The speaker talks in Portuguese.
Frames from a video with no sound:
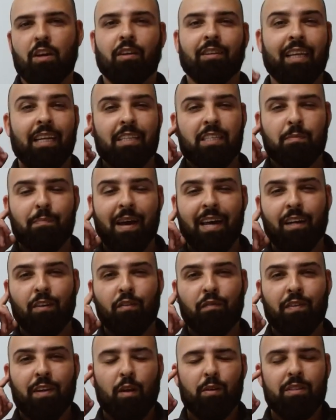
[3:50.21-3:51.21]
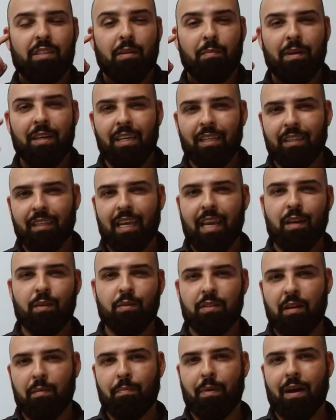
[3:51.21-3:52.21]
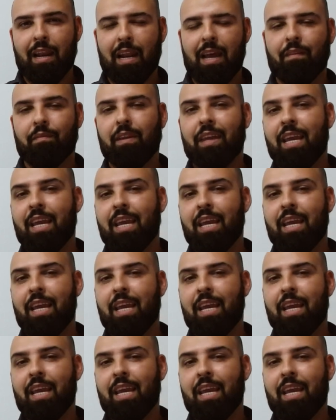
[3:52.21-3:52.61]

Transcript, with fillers: ó, tá disparando no final de semana inteiro sem parar?